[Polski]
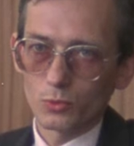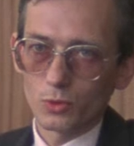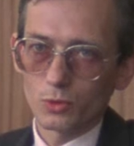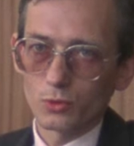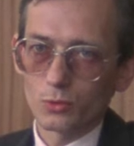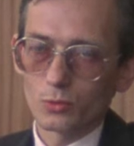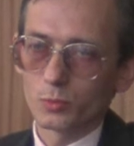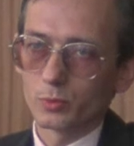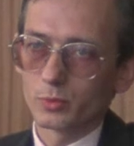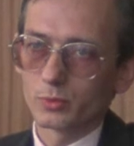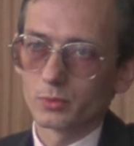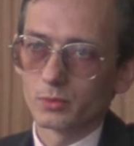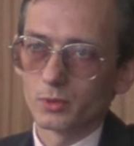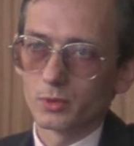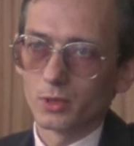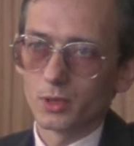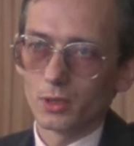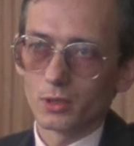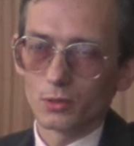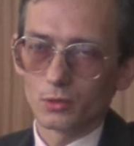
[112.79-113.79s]
osób,
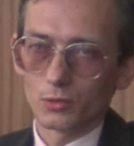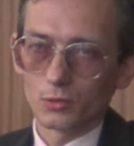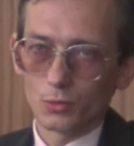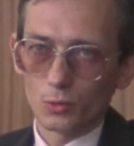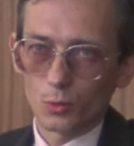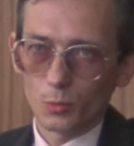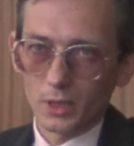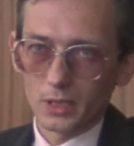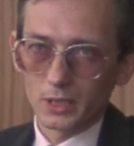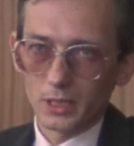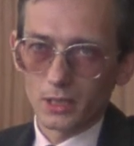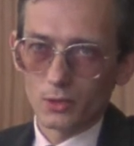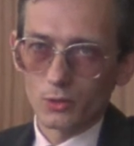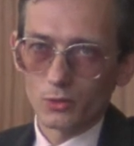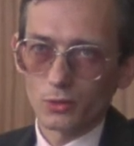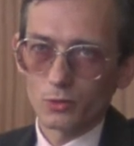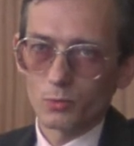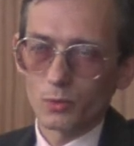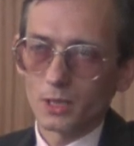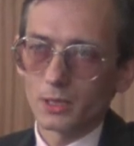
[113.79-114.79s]
y, grupa ta
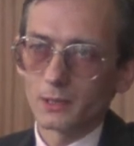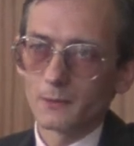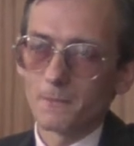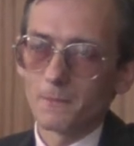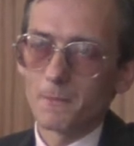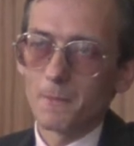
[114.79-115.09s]
rosła,